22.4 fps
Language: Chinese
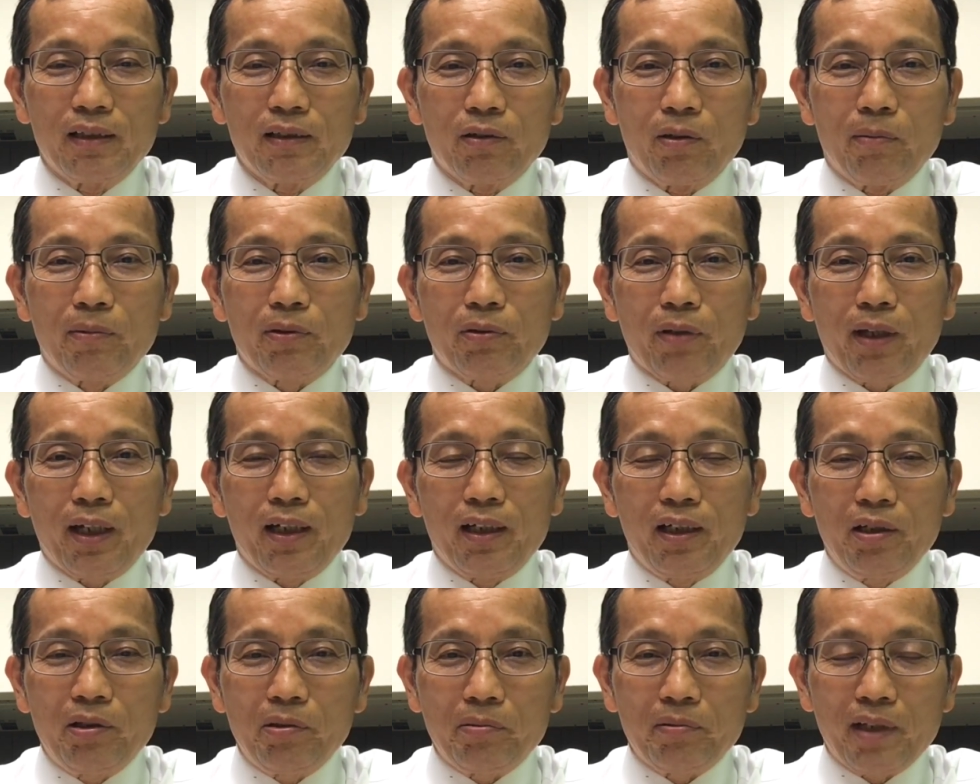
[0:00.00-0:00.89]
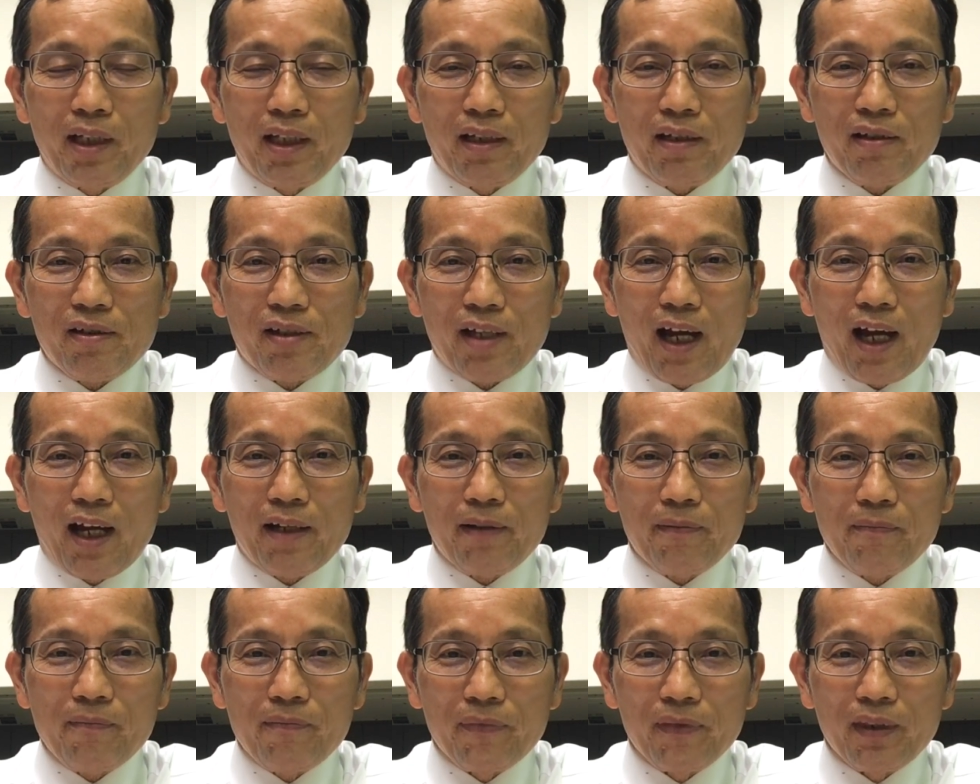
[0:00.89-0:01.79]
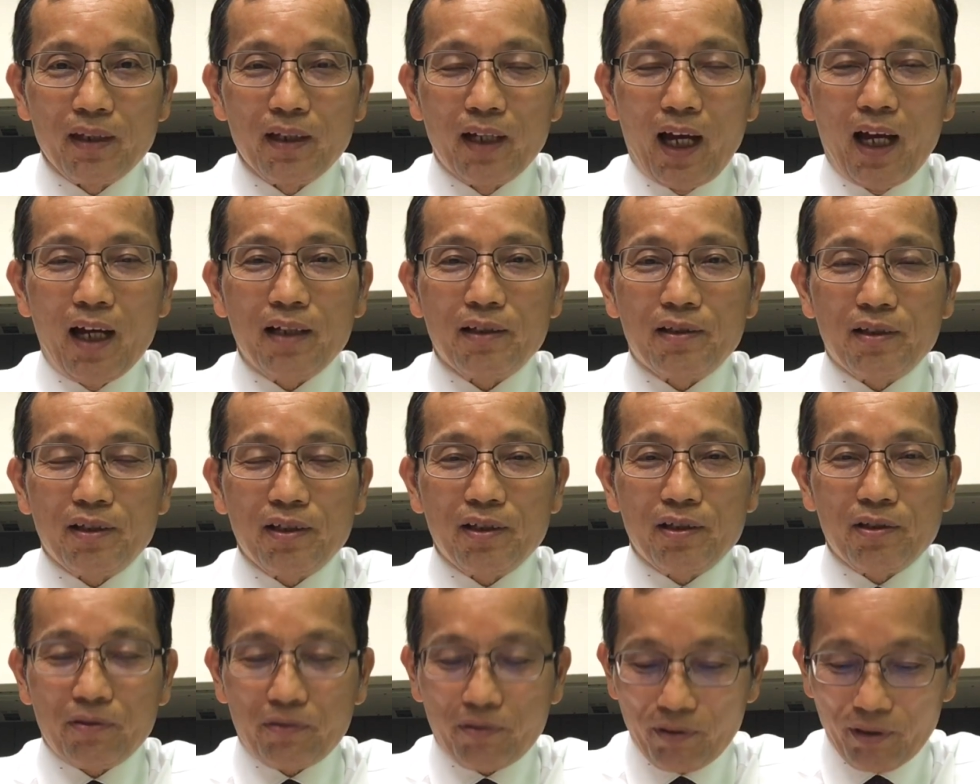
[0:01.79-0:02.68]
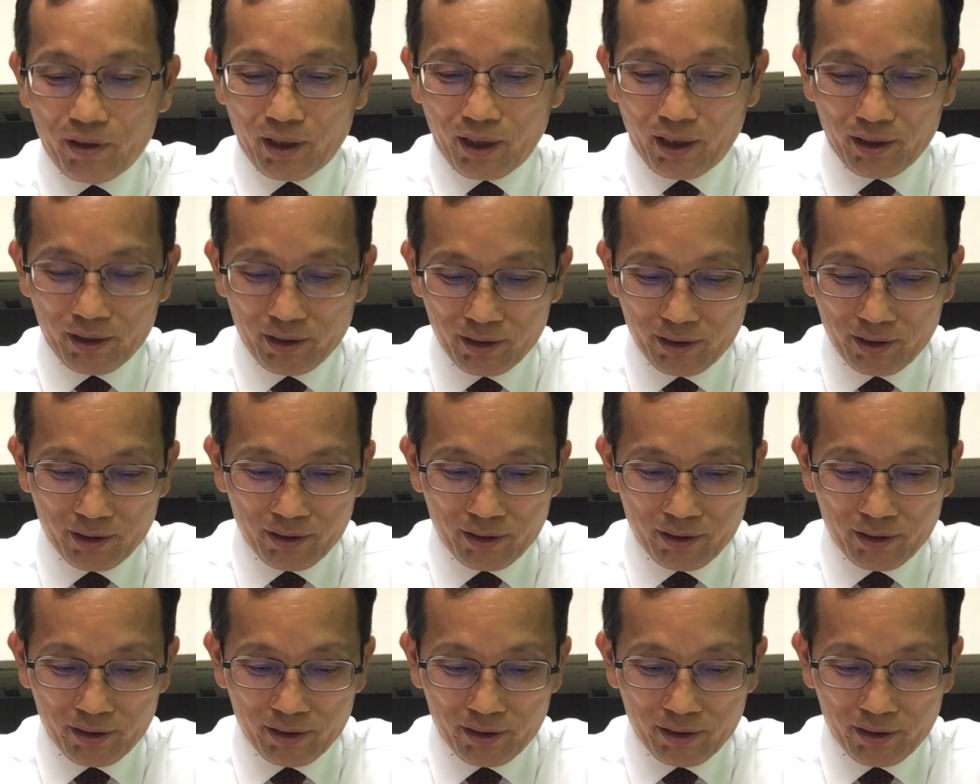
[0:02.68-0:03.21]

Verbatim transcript: 我们对儿女的影响还要继续的